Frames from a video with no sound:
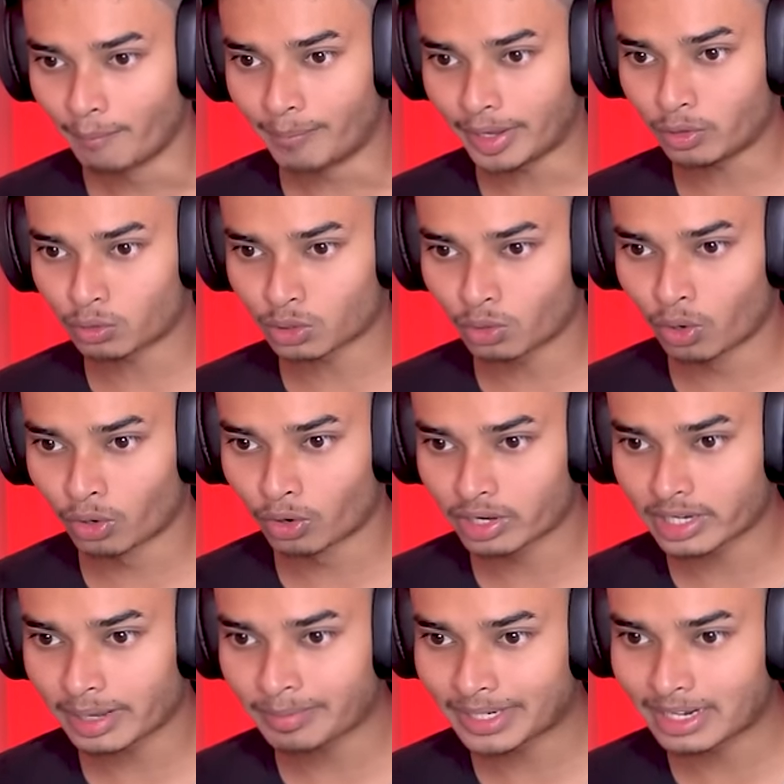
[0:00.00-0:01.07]
ভাই কত হরর
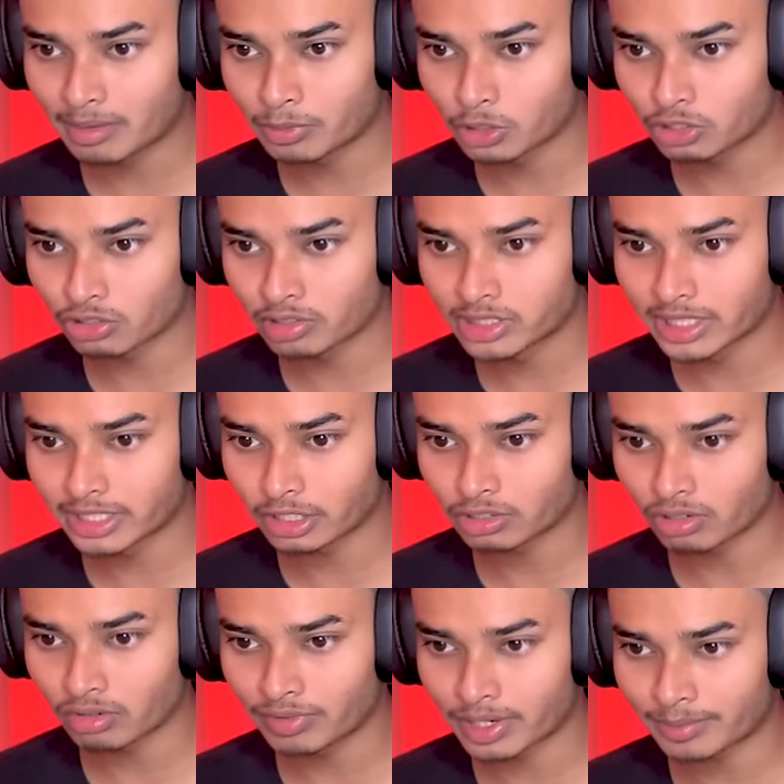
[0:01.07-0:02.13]
টাইপের গেম হতে চলেছে এটা
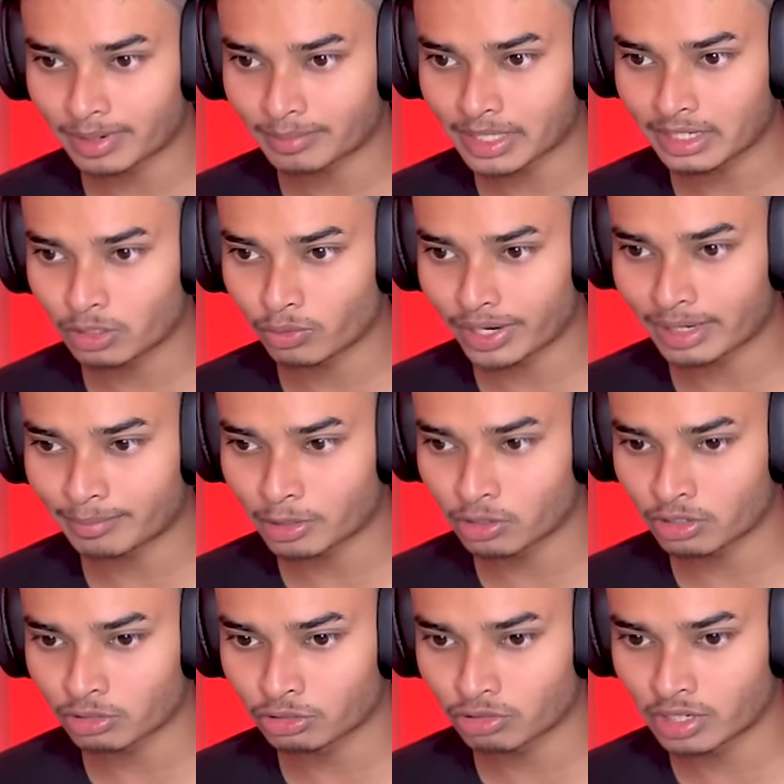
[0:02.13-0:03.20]
চলো ফটাফট আমি দেখি নয় নাম্বার
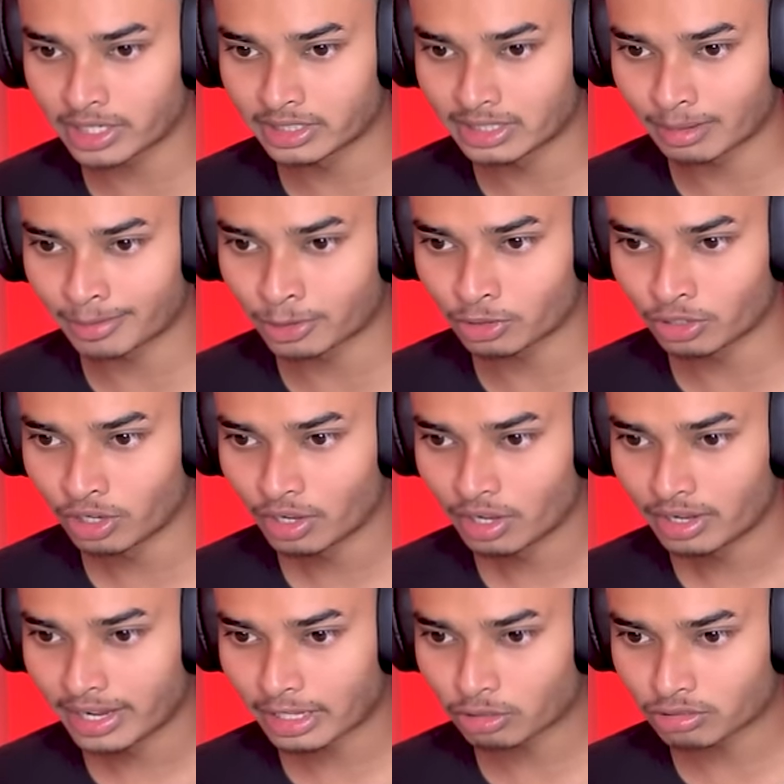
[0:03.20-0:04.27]
ঘরেও চলে আসছি আবারও
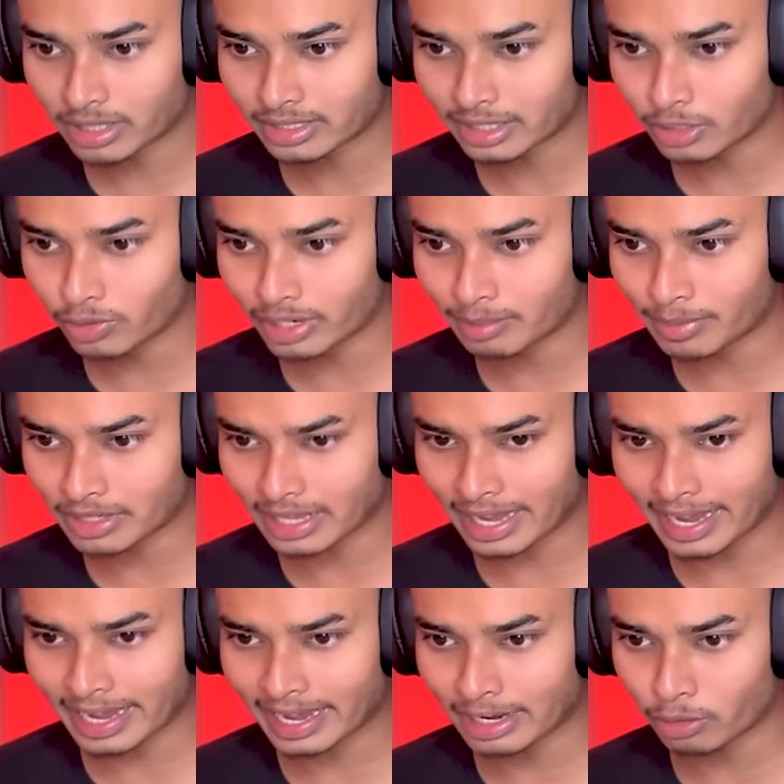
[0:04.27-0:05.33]
এত তাড়াতাড়ি নয় নাম্বার
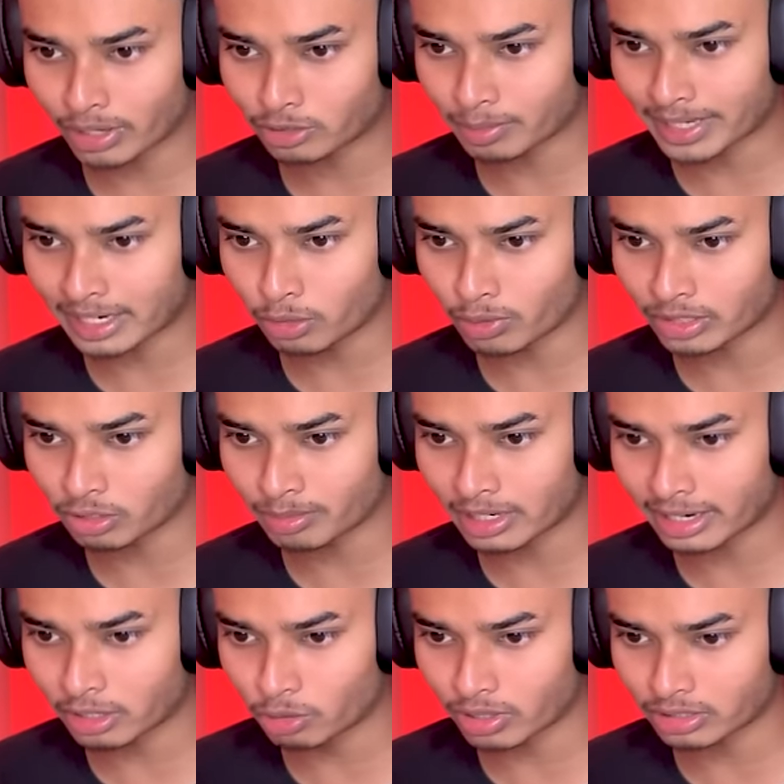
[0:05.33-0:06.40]
এখানে লুকাতে হবে এখানে লুকাতে হবে
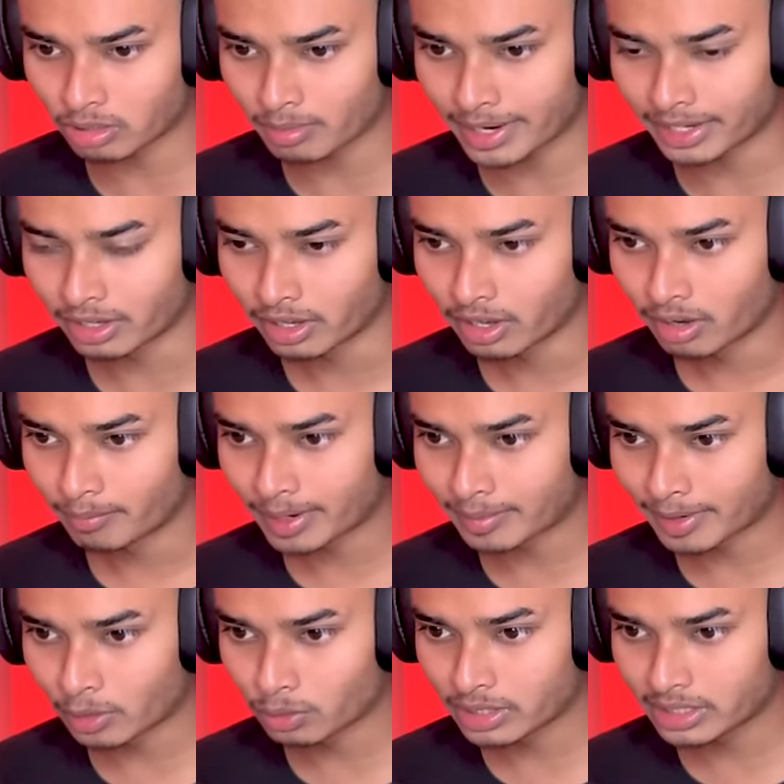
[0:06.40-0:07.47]
এখানে লুকাতে হবে ভাই
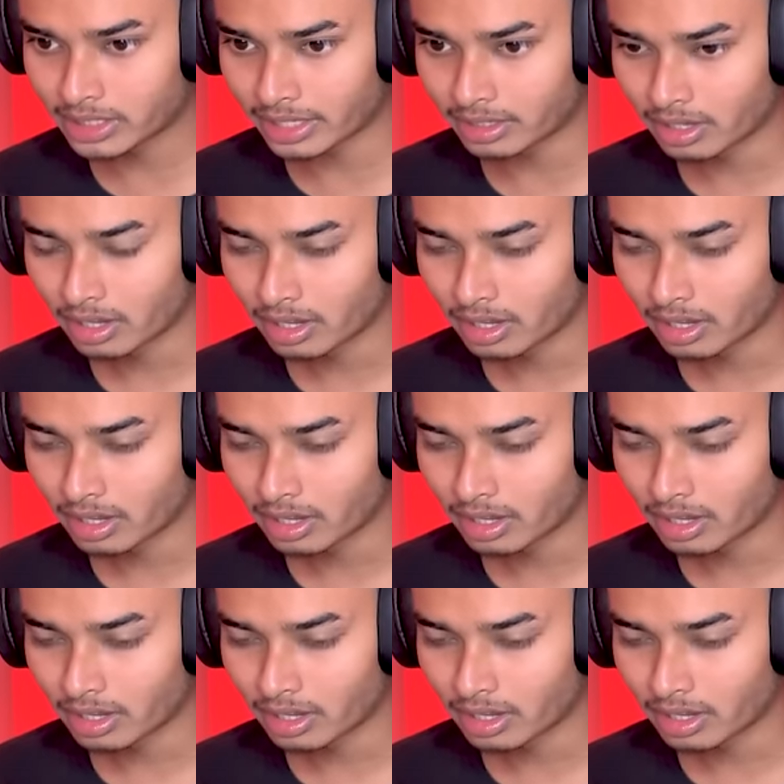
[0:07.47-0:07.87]
ফটাফট লুকিয়ে যাই